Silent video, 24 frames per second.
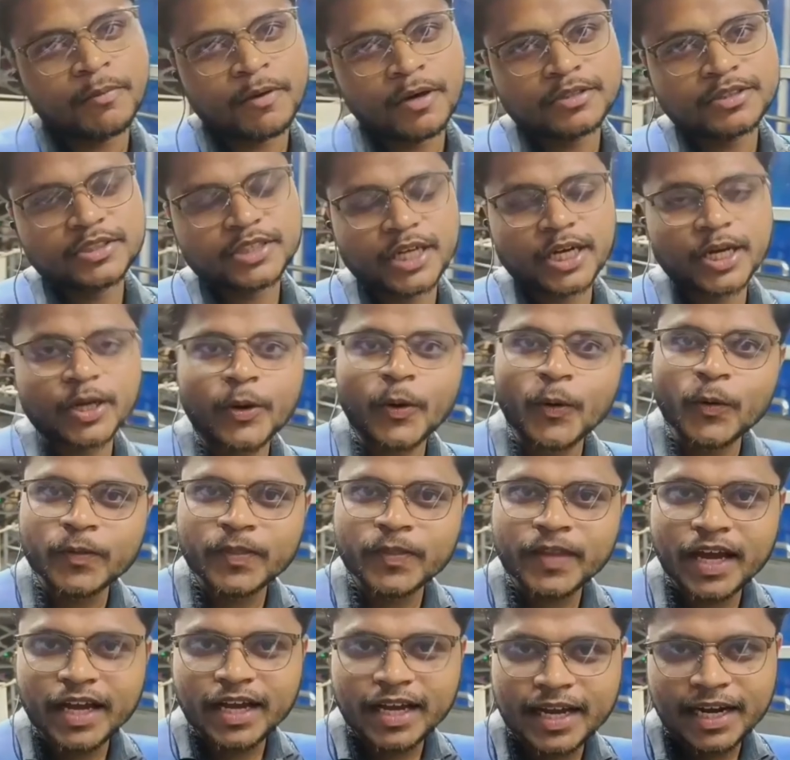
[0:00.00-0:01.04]
लोग पहुंच से
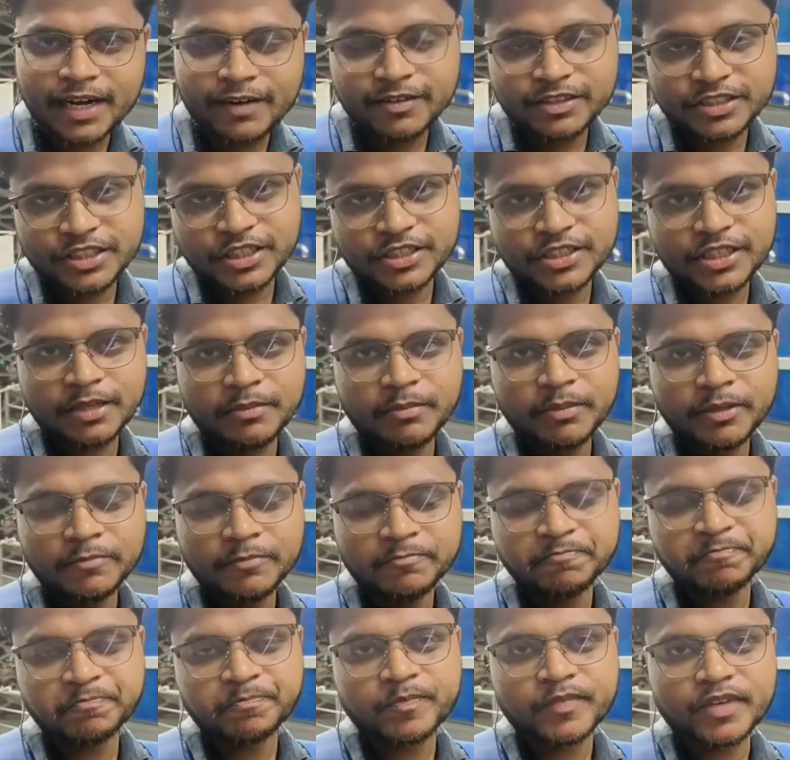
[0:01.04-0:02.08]
बूंदे के रेलवे स्टेशन
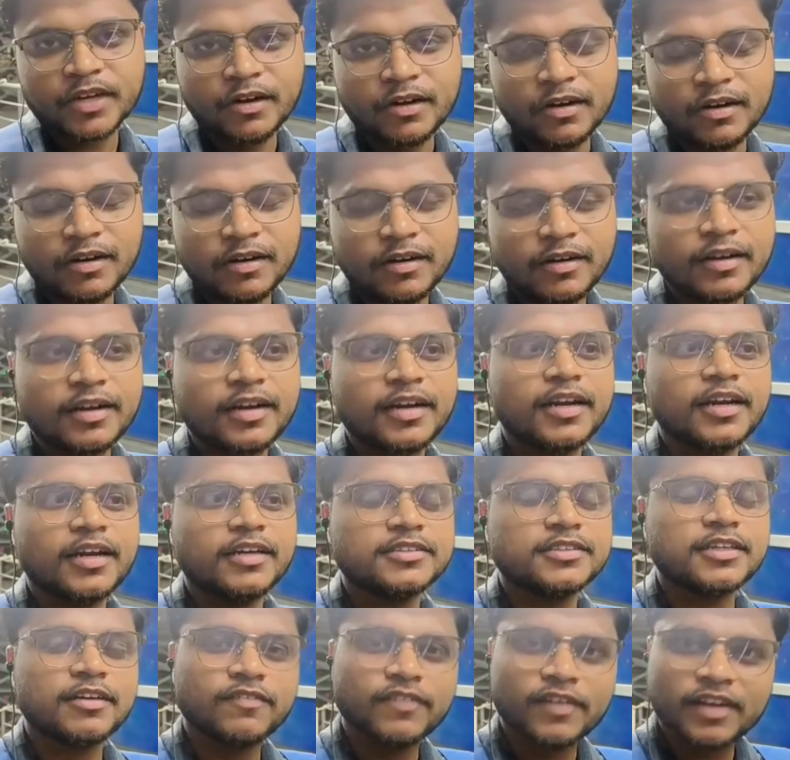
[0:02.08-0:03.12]
और
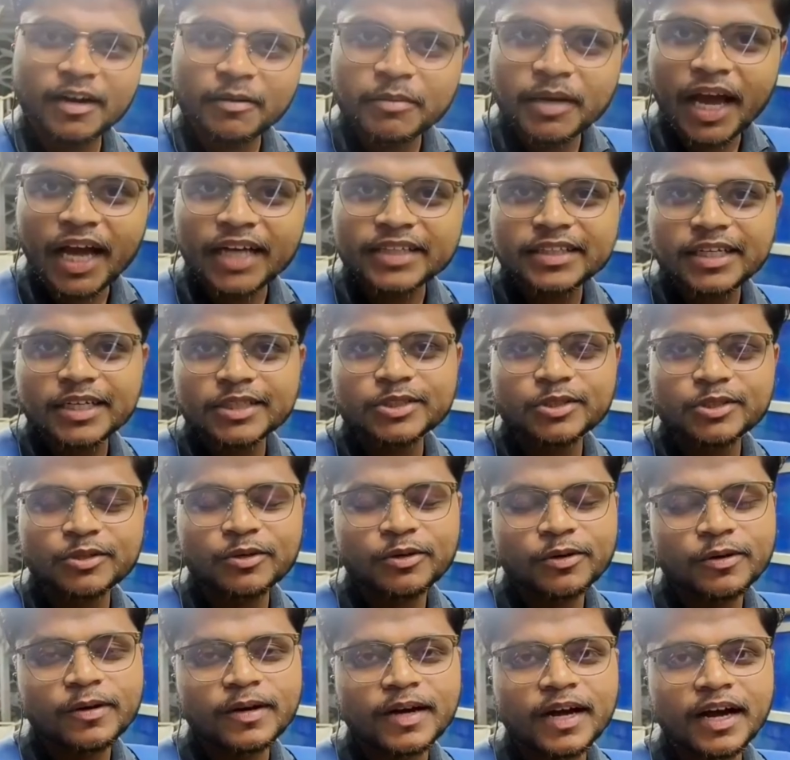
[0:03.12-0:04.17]
सफर अभी आठ बजे
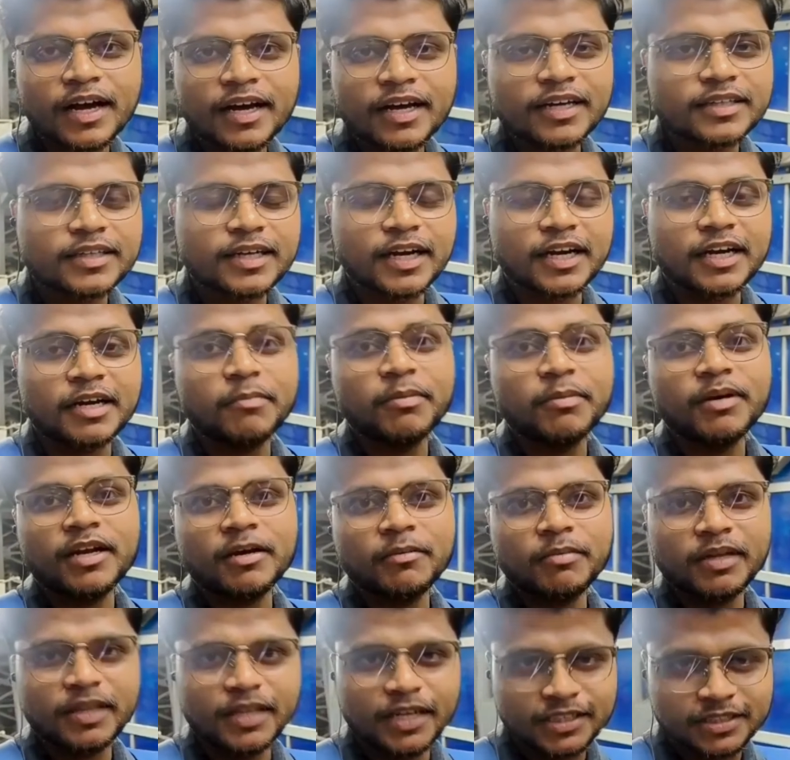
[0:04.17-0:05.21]
शुरू होगा
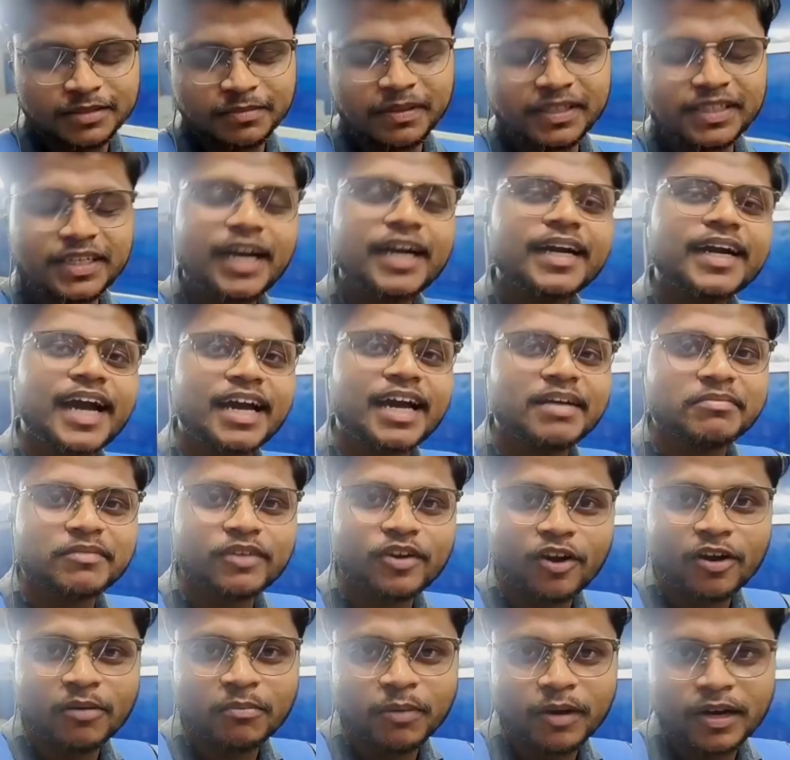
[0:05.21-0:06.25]
तकरीबन अभी दस बज रहा है
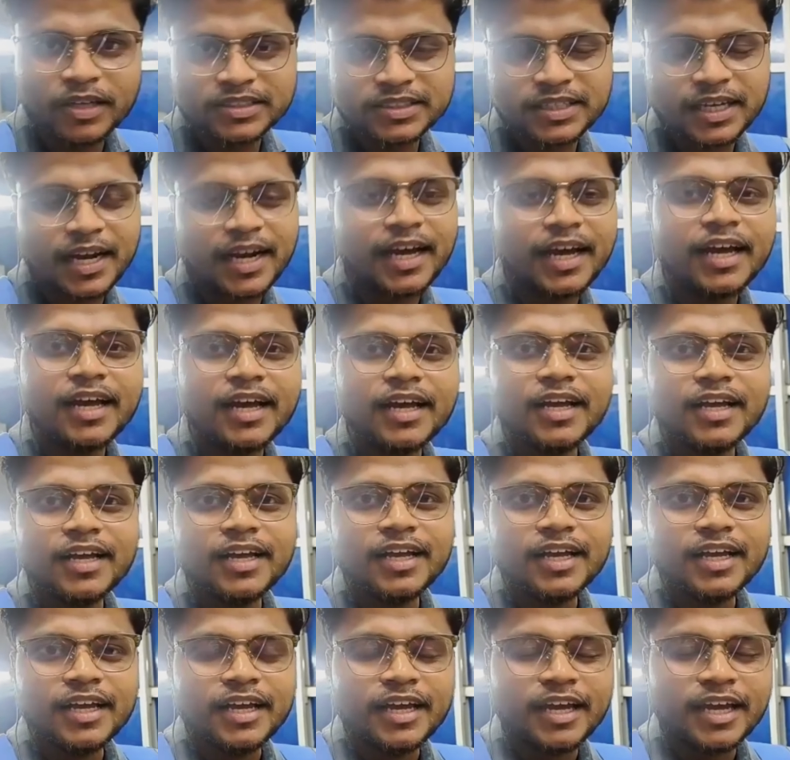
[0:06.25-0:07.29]
टाइम कौन बहुत सारा है
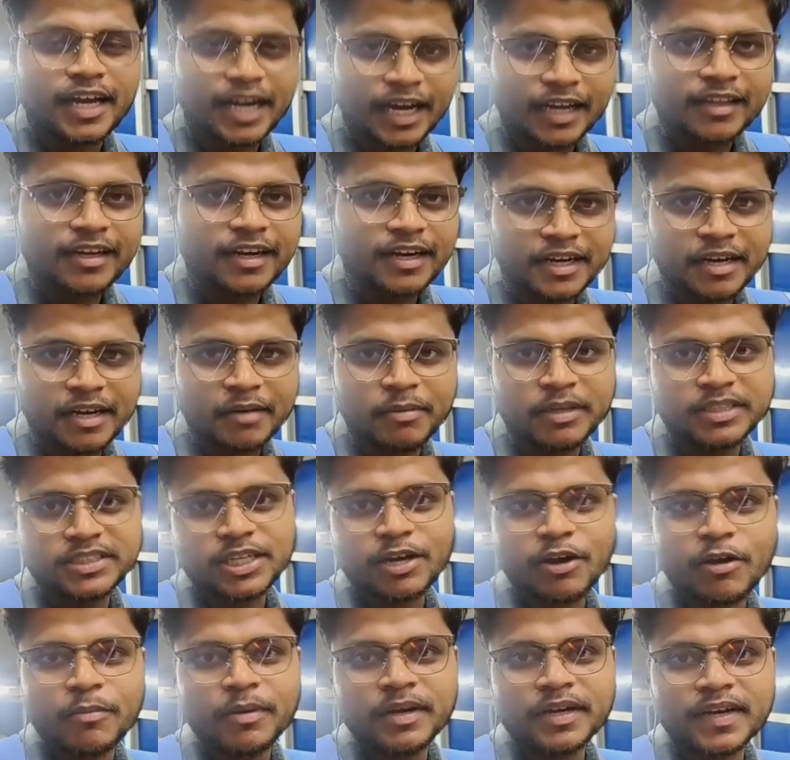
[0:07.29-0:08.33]
एक आठ महीना
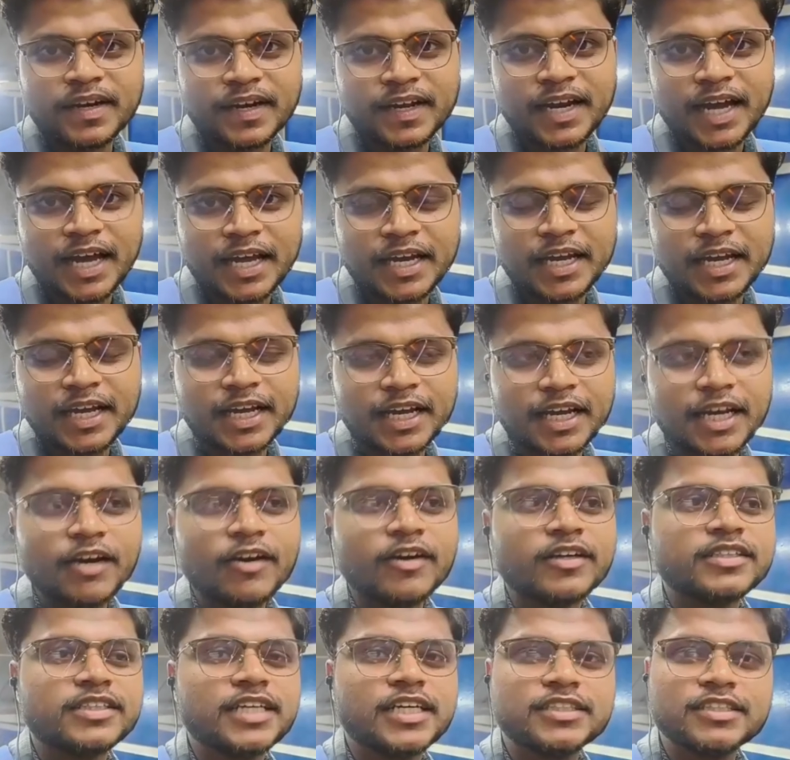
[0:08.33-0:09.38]
चाहो अभी ट्रेन आने के
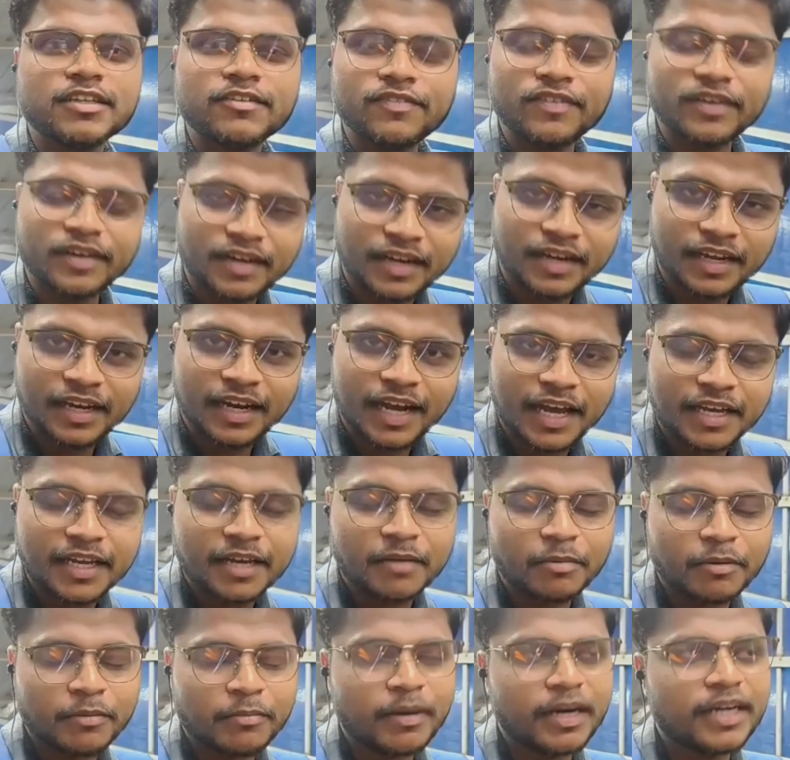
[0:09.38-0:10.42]
लिए और जैसे फिर ट्रेन
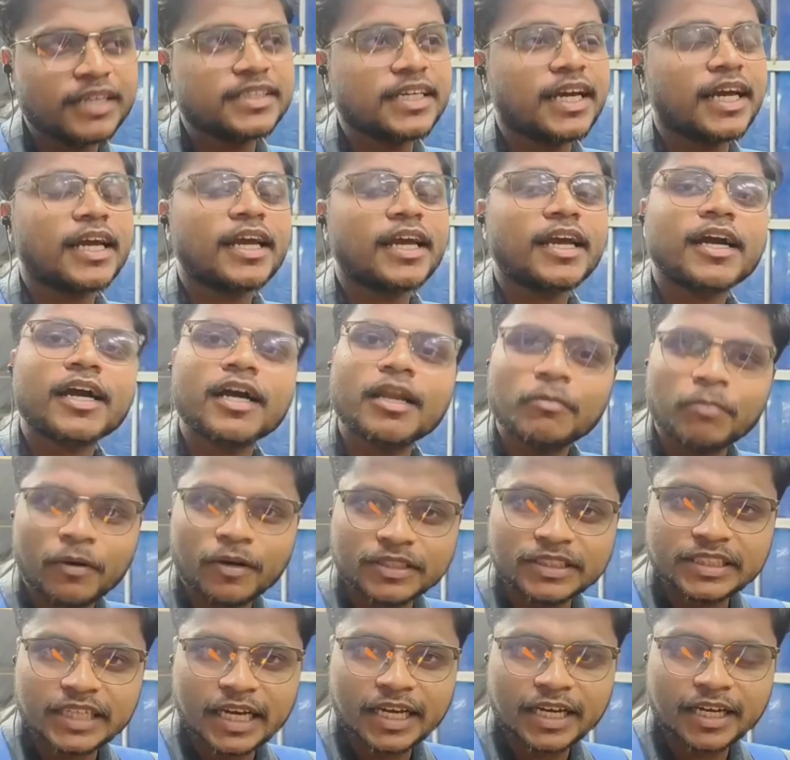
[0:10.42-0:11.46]
आएंगे अपन बैठ जाएगी कल
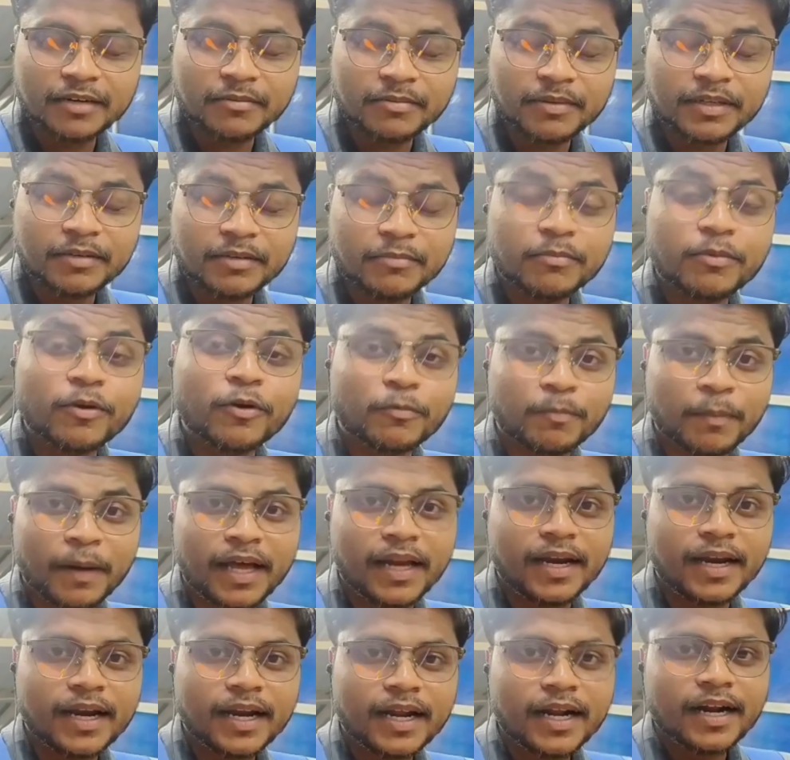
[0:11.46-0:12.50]
पहुँच जाएंगे अपन
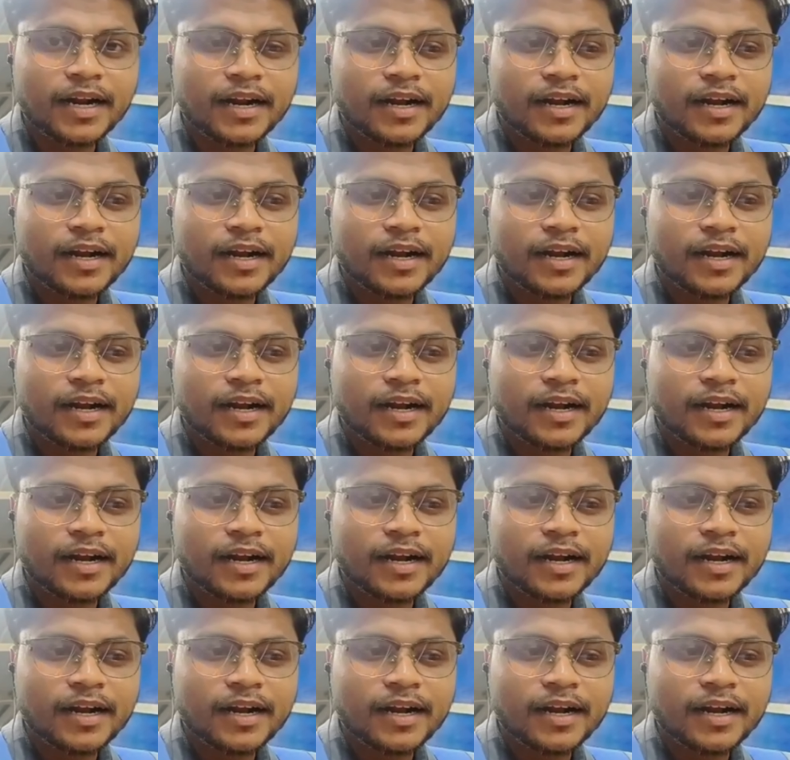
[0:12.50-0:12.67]
भोपाल